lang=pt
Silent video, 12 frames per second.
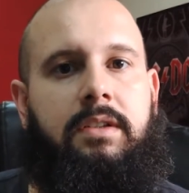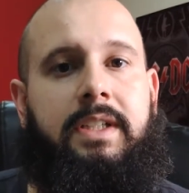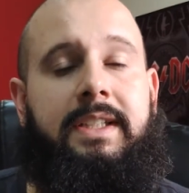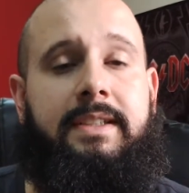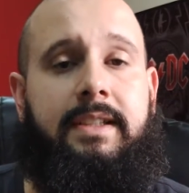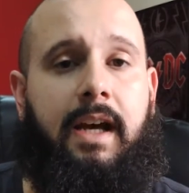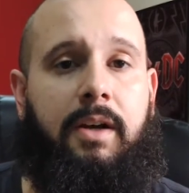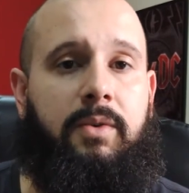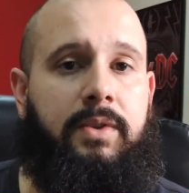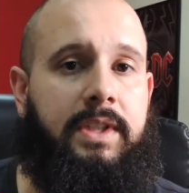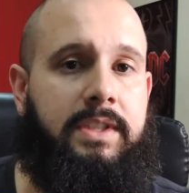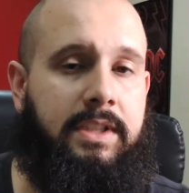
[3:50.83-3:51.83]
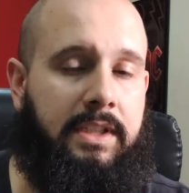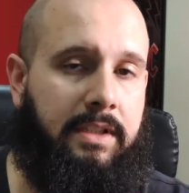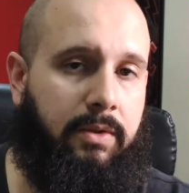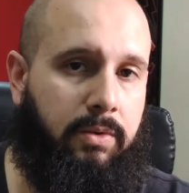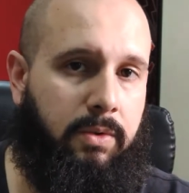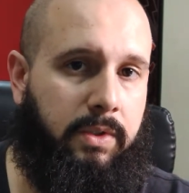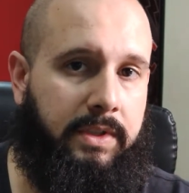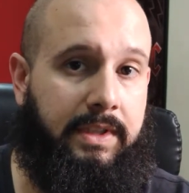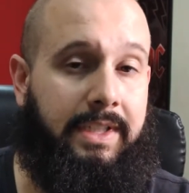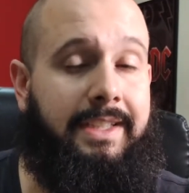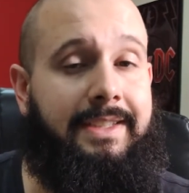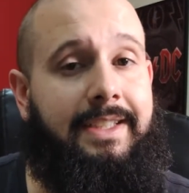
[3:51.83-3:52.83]
E se acontecer tal
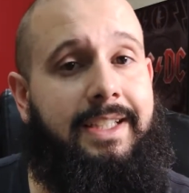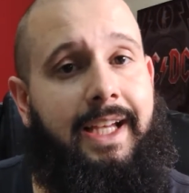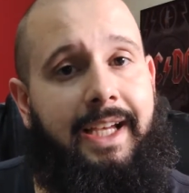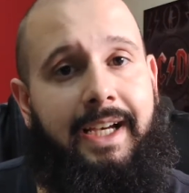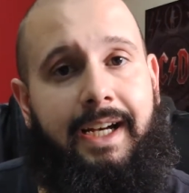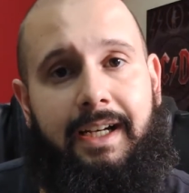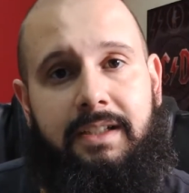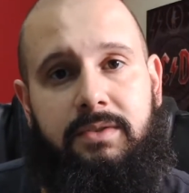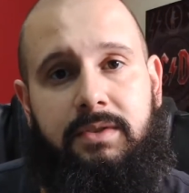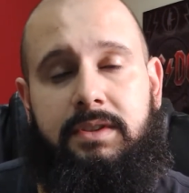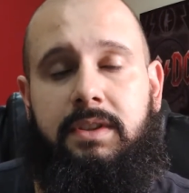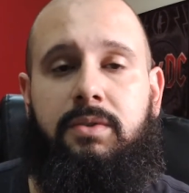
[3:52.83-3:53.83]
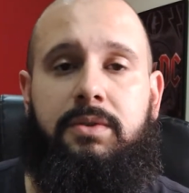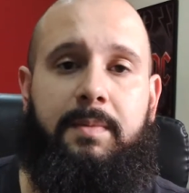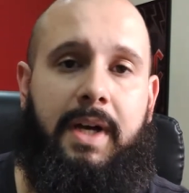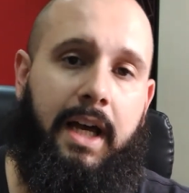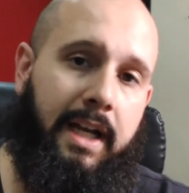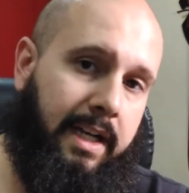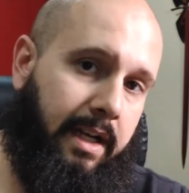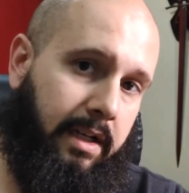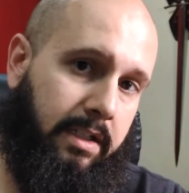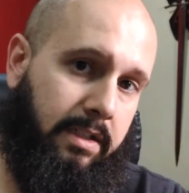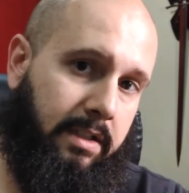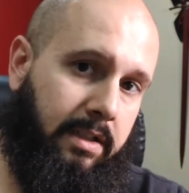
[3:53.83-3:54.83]
coisa? E se der errado? E se eu desmarcar?
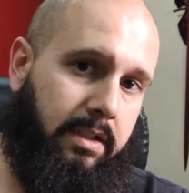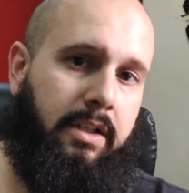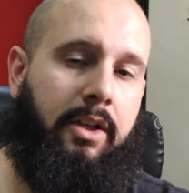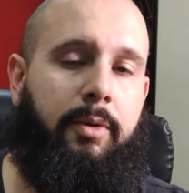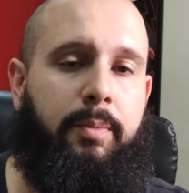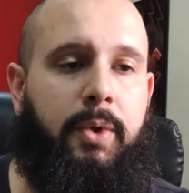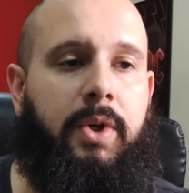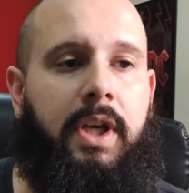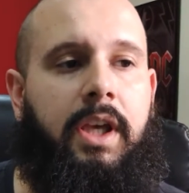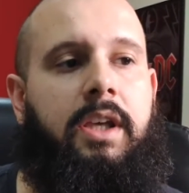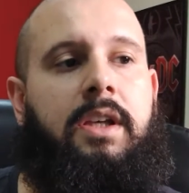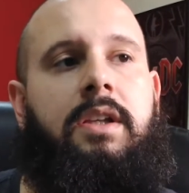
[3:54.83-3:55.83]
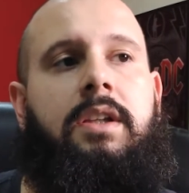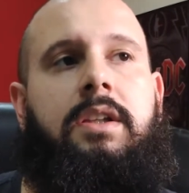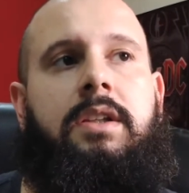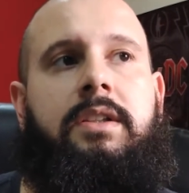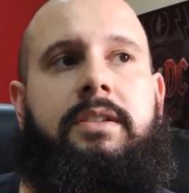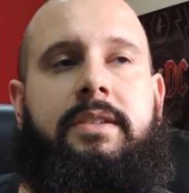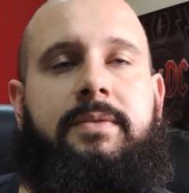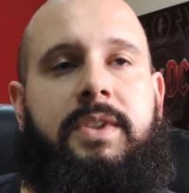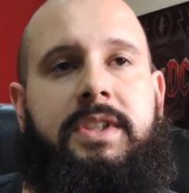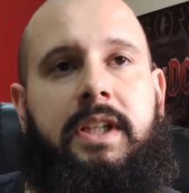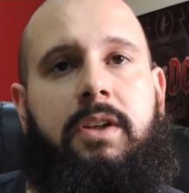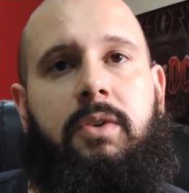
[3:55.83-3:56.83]
Por quê? Se
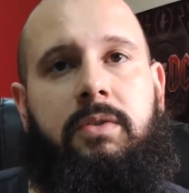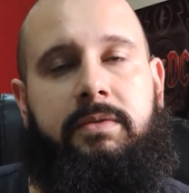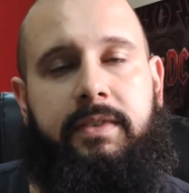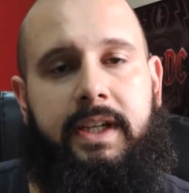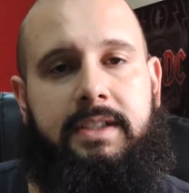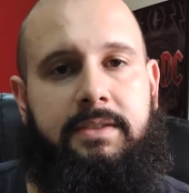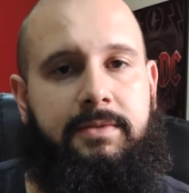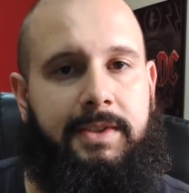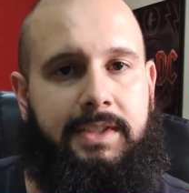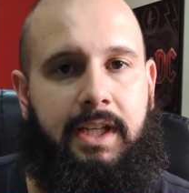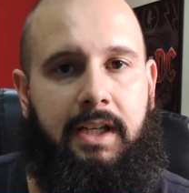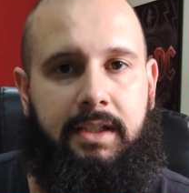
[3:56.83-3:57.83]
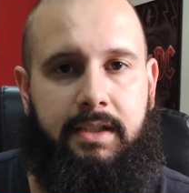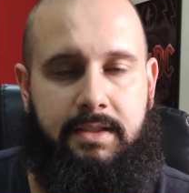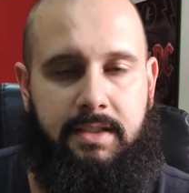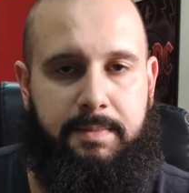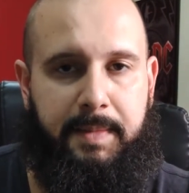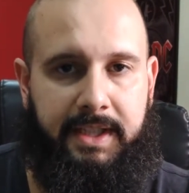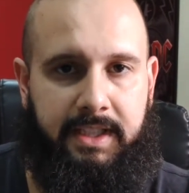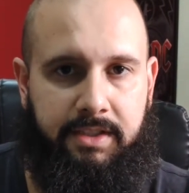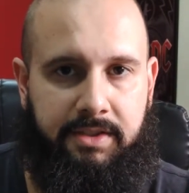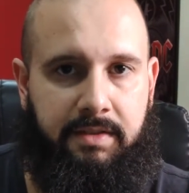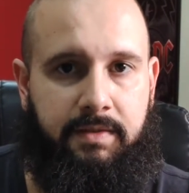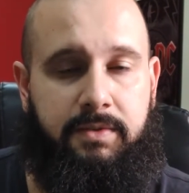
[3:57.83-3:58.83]
você conversa e você alinha as
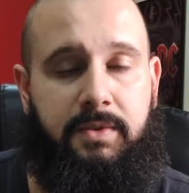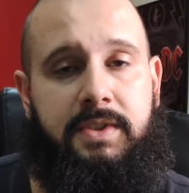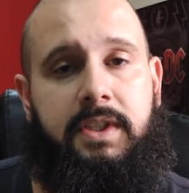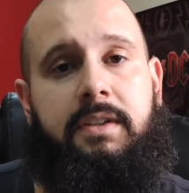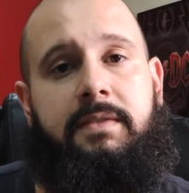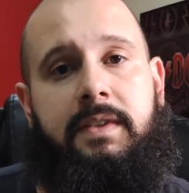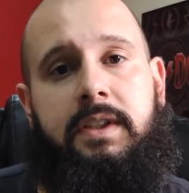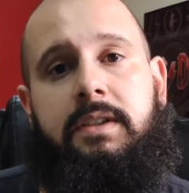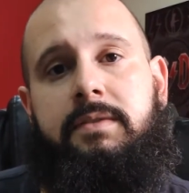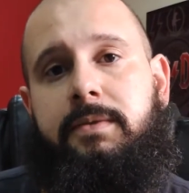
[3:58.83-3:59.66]
expectativas, você evita